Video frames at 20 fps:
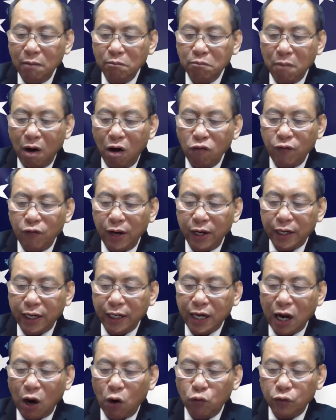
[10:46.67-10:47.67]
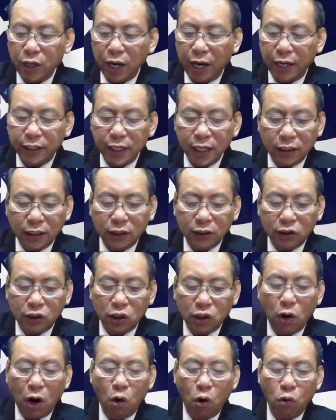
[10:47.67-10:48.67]
bảo vệ cây cầu dài nhất
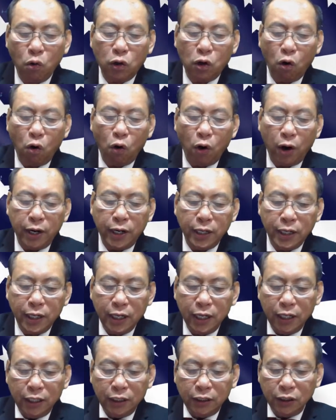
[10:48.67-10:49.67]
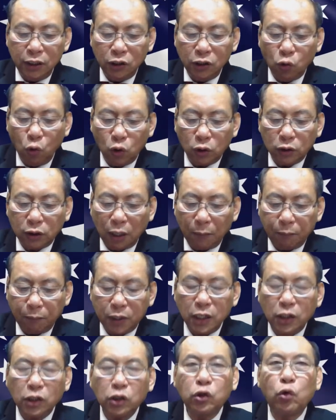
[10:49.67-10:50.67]
châu Âu khỏi những cuộc tập
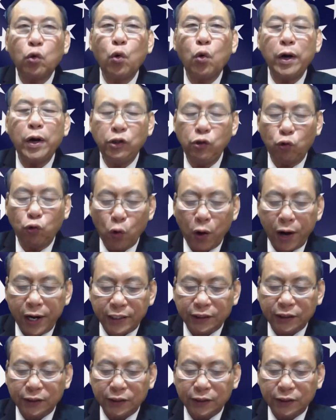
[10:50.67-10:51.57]
kích của Ukraine.